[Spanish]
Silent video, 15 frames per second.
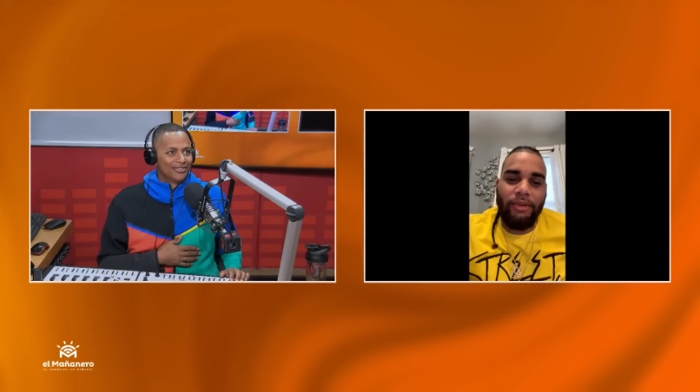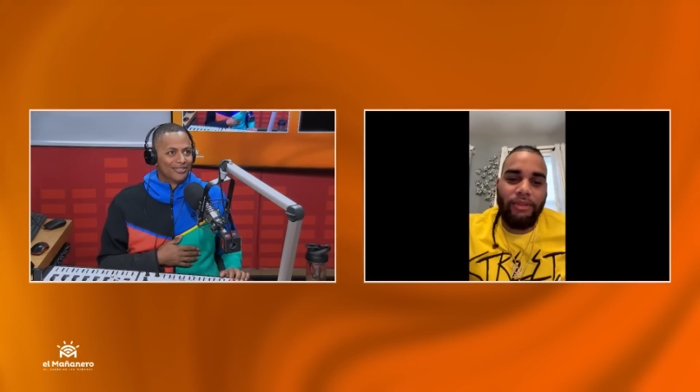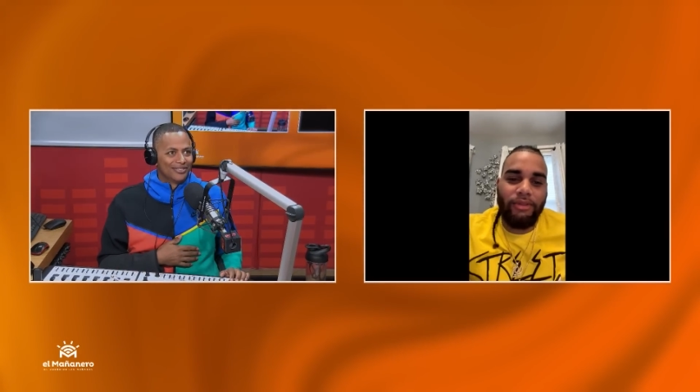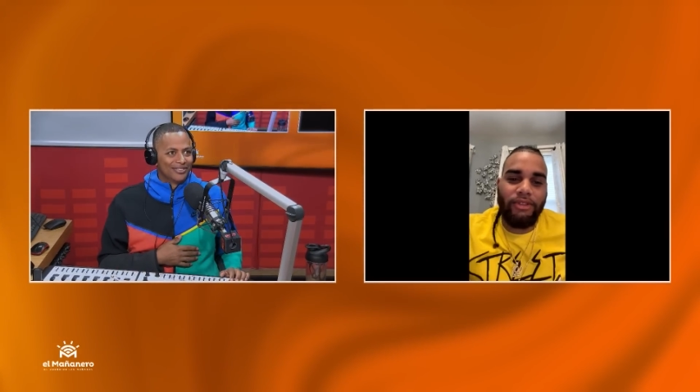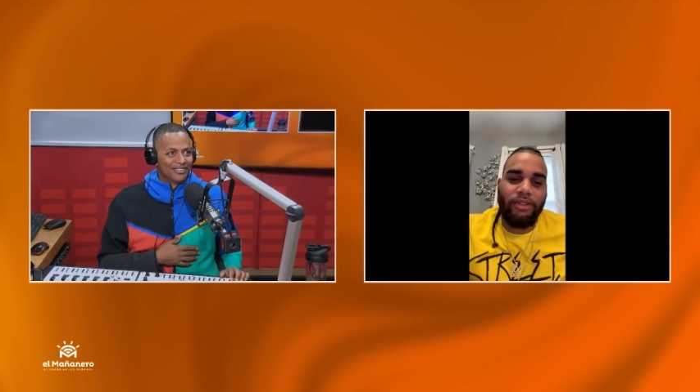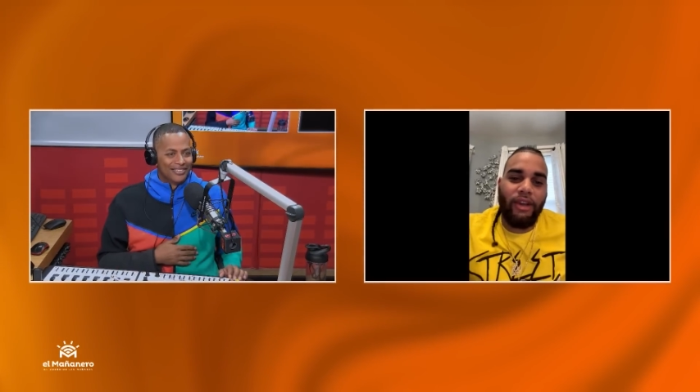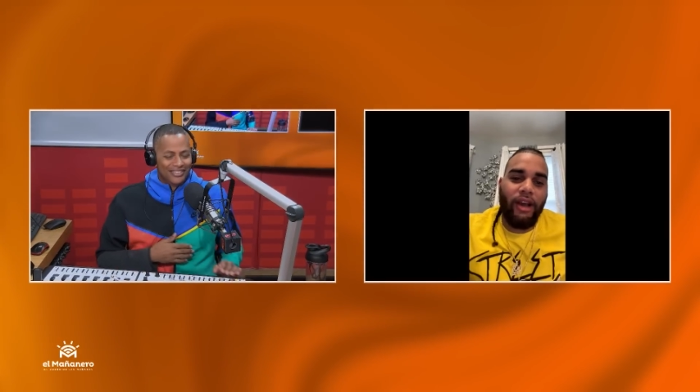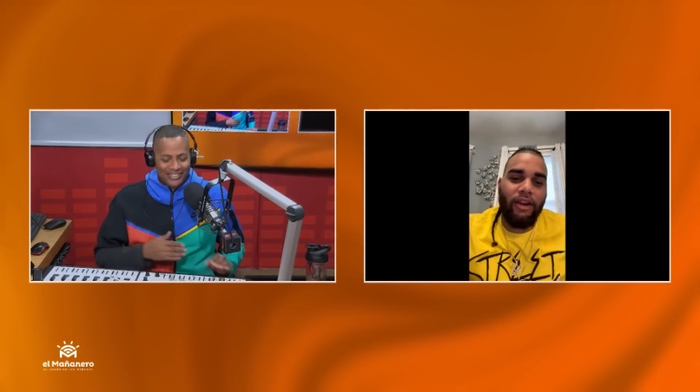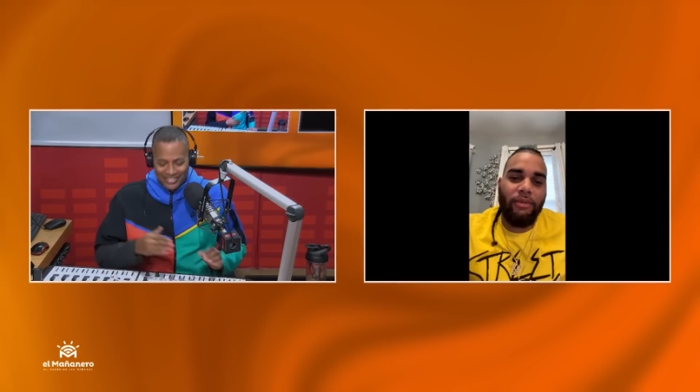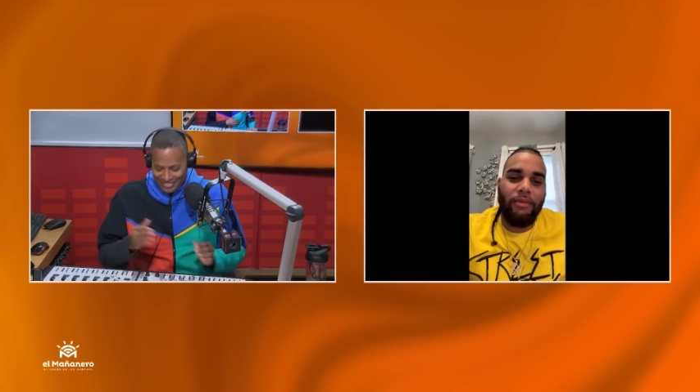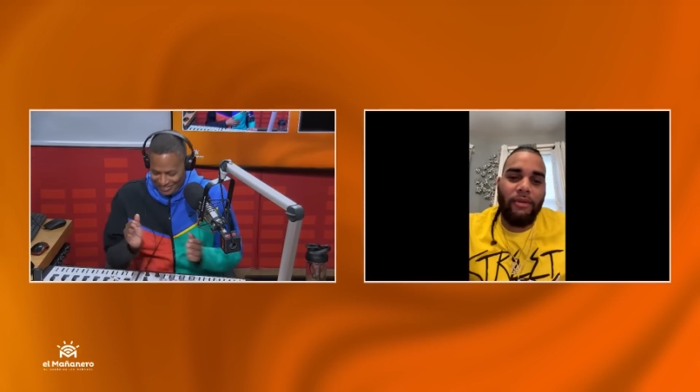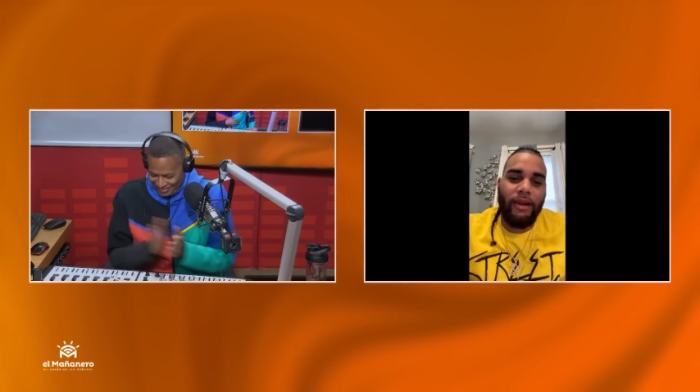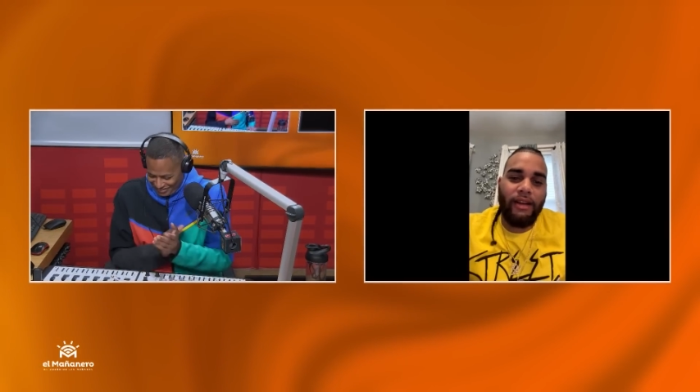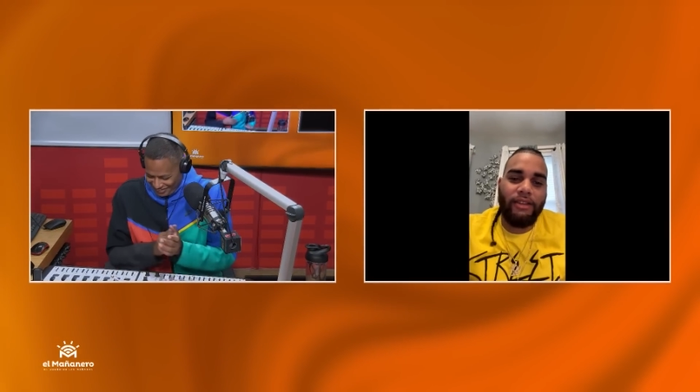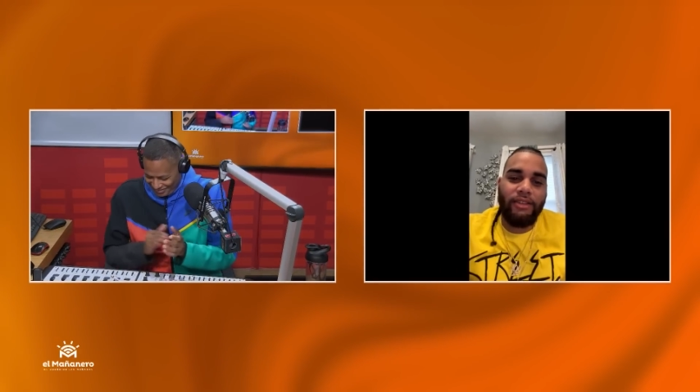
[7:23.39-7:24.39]
pues esos
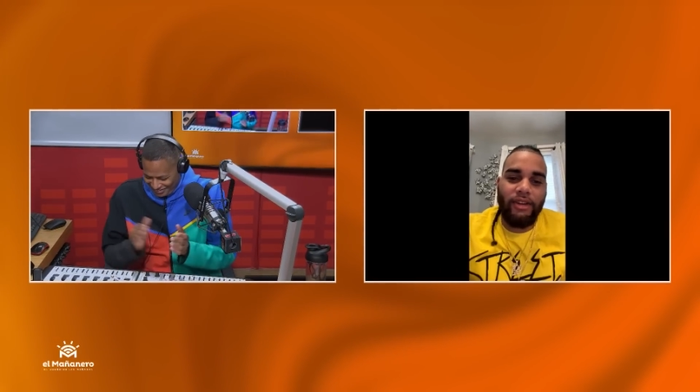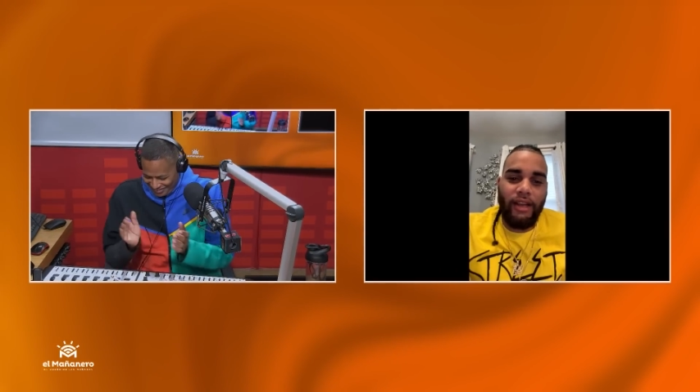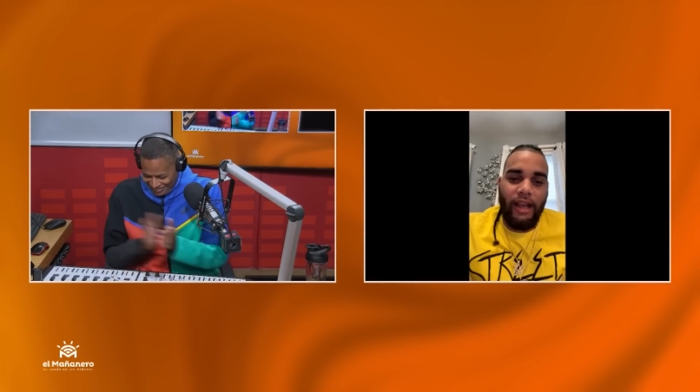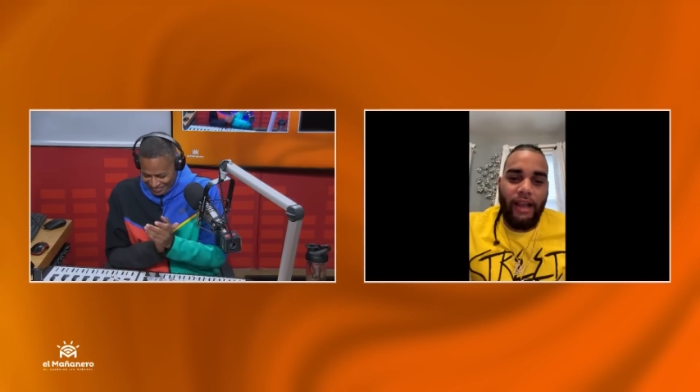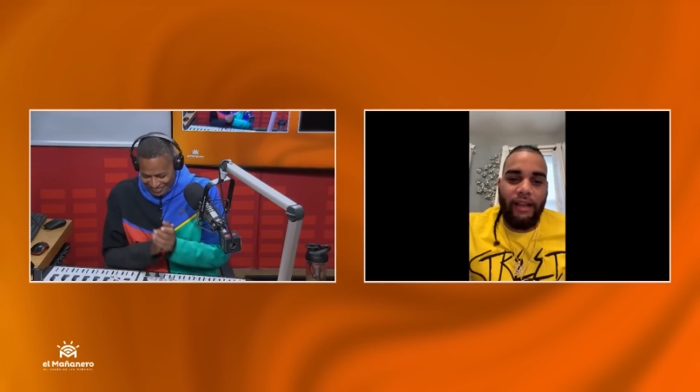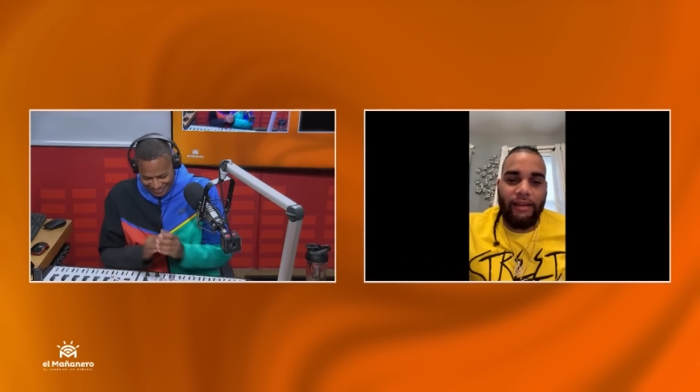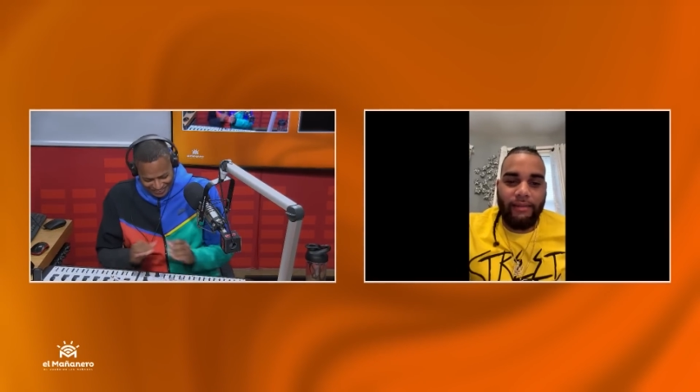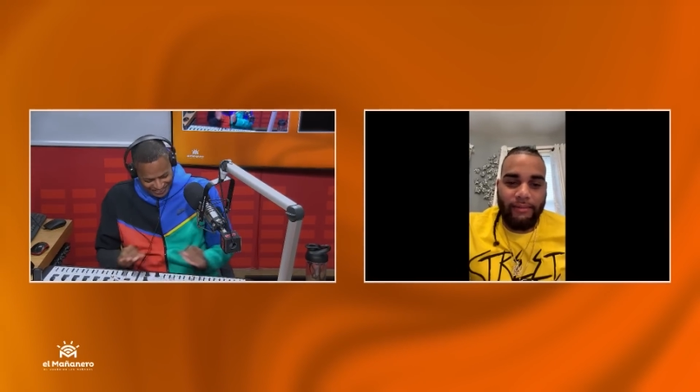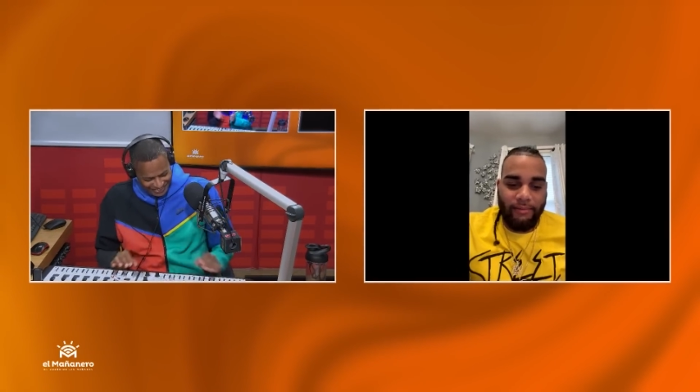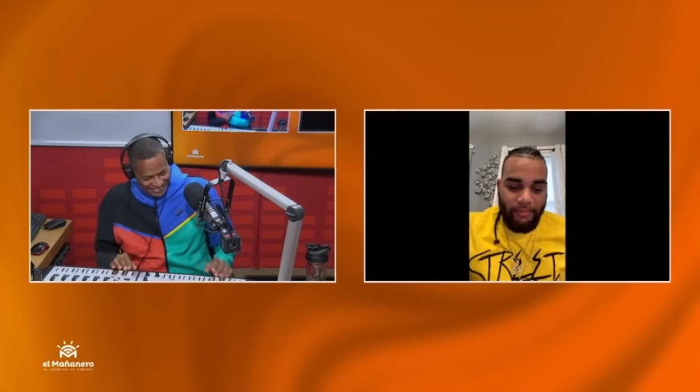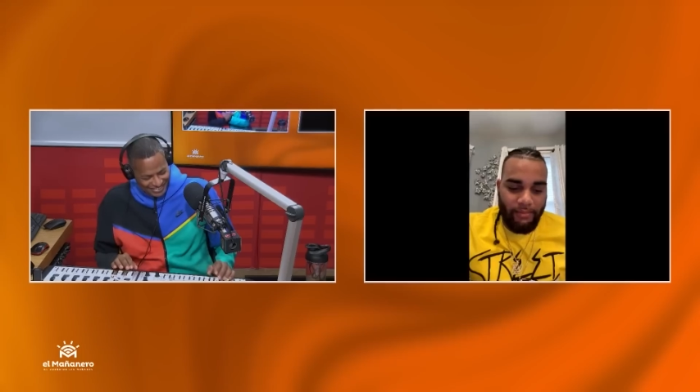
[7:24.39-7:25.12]
carros me van a chocar.